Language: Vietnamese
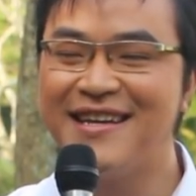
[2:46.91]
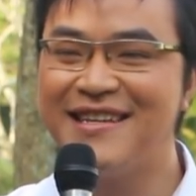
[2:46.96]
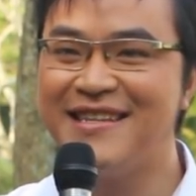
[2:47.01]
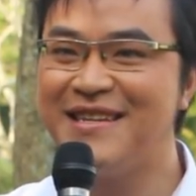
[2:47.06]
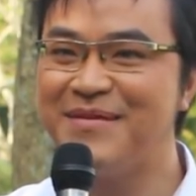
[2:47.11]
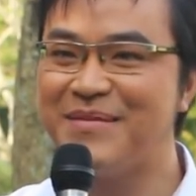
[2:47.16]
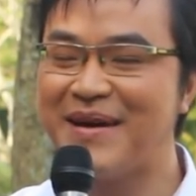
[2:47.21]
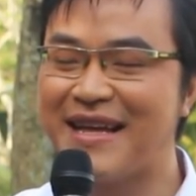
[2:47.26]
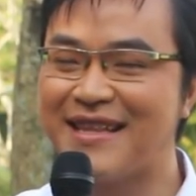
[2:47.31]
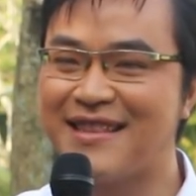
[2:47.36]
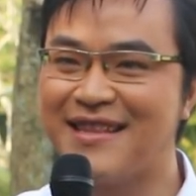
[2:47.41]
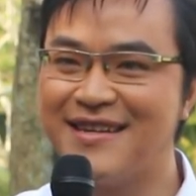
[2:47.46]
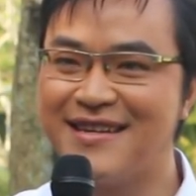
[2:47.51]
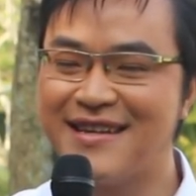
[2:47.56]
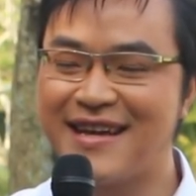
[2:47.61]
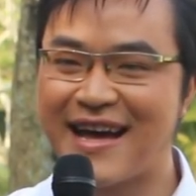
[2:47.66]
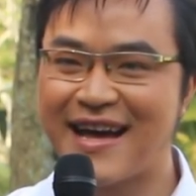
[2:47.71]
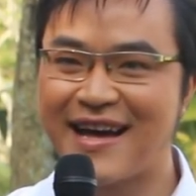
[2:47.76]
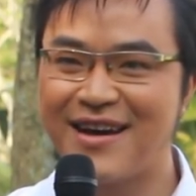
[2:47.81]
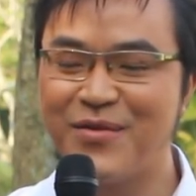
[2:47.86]
Nhưng mà tất
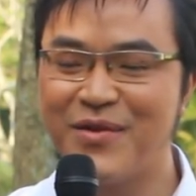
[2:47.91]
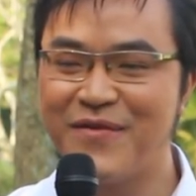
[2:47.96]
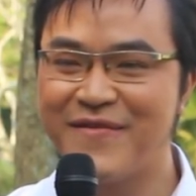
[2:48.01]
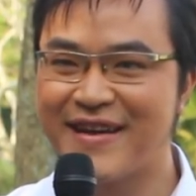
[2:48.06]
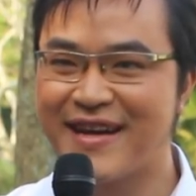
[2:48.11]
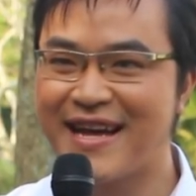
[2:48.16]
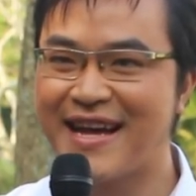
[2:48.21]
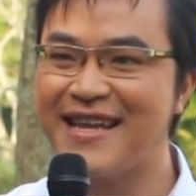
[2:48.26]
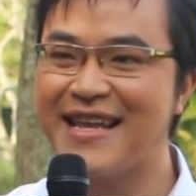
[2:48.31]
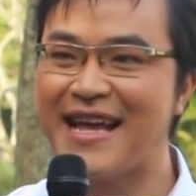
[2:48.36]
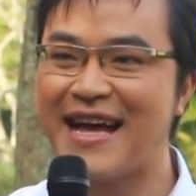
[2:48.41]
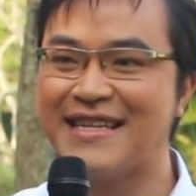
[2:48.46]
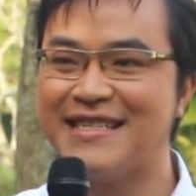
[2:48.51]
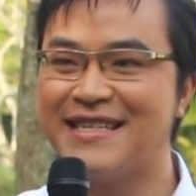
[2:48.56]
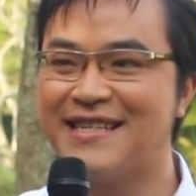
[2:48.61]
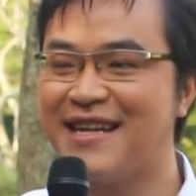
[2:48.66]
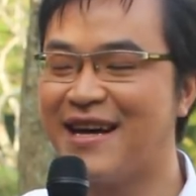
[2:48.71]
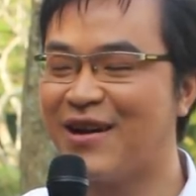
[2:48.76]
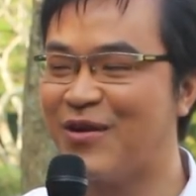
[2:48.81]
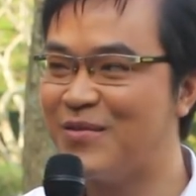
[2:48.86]
cả quý vị khán giả
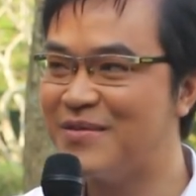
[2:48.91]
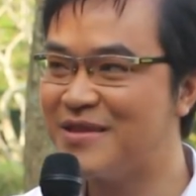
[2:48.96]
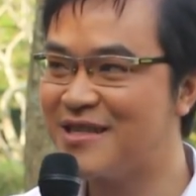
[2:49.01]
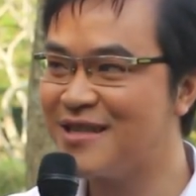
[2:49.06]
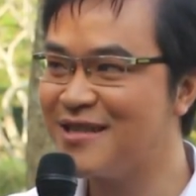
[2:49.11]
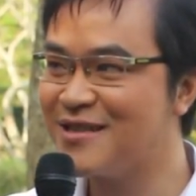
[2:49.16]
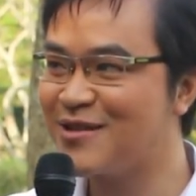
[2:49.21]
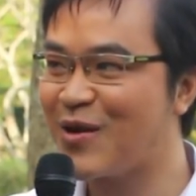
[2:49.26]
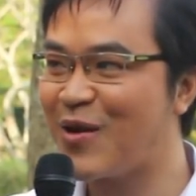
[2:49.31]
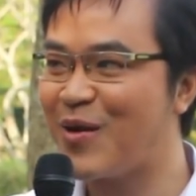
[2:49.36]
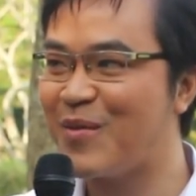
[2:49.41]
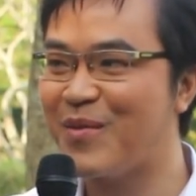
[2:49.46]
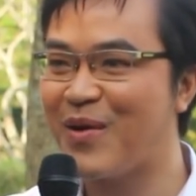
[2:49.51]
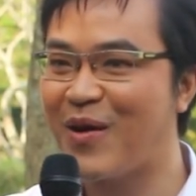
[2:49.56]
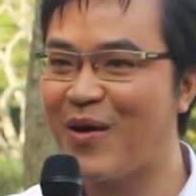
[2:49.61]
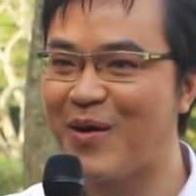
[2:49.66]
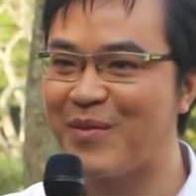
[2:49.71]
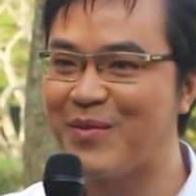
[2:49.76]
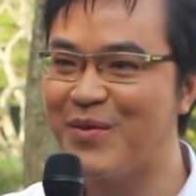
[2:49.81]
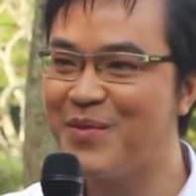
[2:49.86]
chắc là cũng rất tò
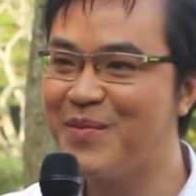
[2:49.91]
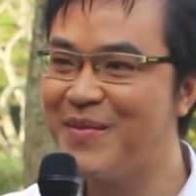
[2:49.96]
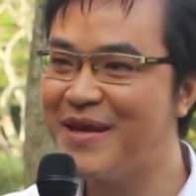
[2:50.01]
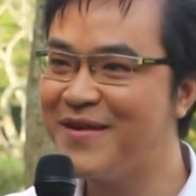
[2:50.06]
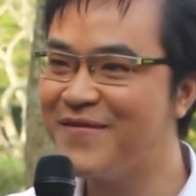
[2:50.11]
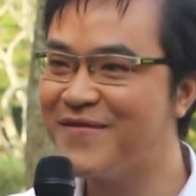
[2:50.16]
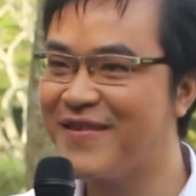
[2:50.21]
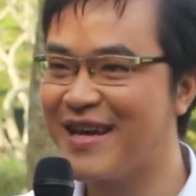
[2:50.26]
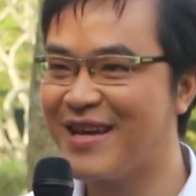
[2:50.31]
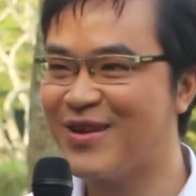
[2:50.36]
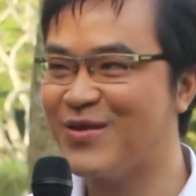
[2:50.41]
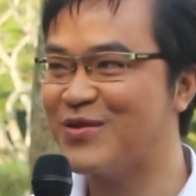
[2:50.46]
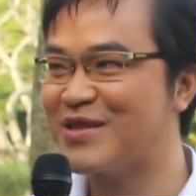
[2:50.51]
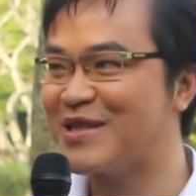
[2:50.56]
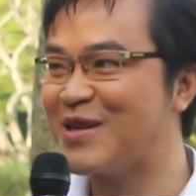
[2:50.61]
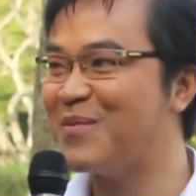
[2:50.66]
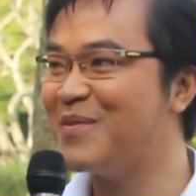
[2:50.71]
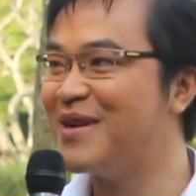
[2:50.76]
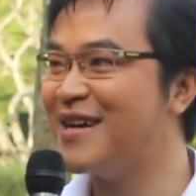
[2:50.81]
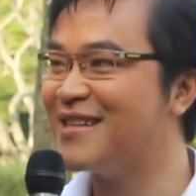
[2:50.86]
mò muốn biết về cuộc
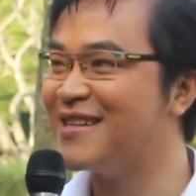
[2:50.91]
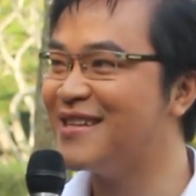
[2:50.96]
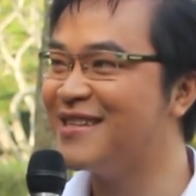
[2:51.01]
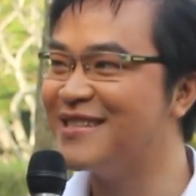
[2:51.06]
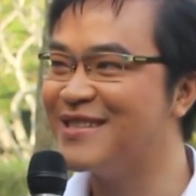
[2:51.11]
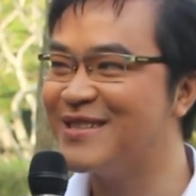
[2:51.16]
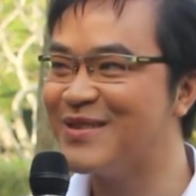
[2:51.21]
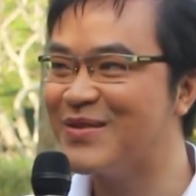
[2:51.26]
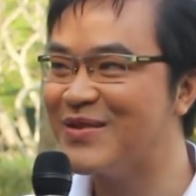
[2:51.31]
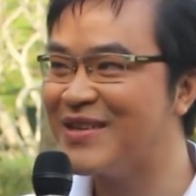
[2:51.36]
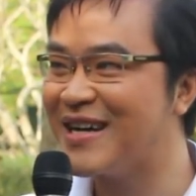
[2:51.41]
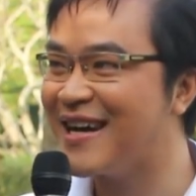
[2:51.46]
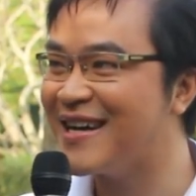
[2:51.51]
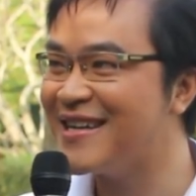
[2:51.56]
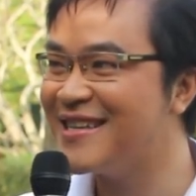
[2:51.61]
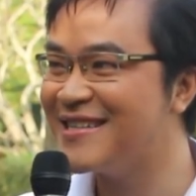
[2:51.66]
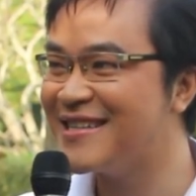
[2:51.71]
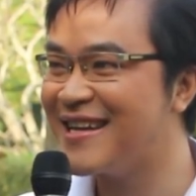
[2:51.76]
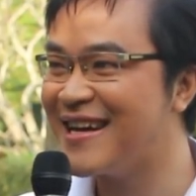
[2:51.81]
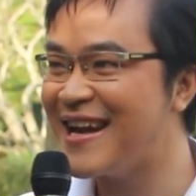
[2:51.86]
sống đời thường của Khởi
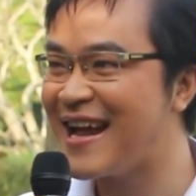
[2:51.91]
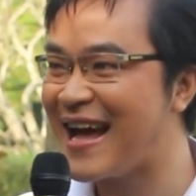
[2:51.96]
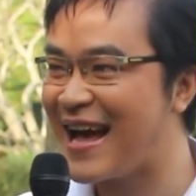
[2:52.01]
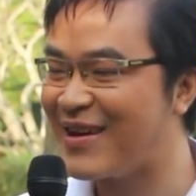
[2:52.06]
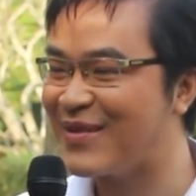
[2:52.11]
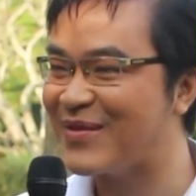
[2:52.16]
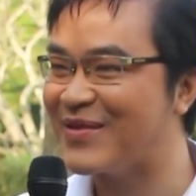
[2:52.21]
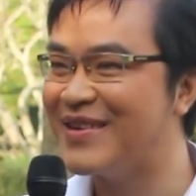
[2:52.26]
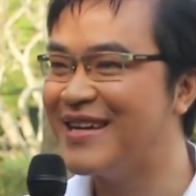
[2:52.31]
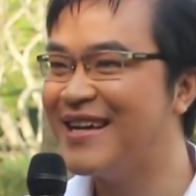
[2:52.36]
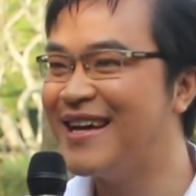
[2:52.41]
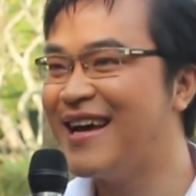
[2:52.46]
như thế nào.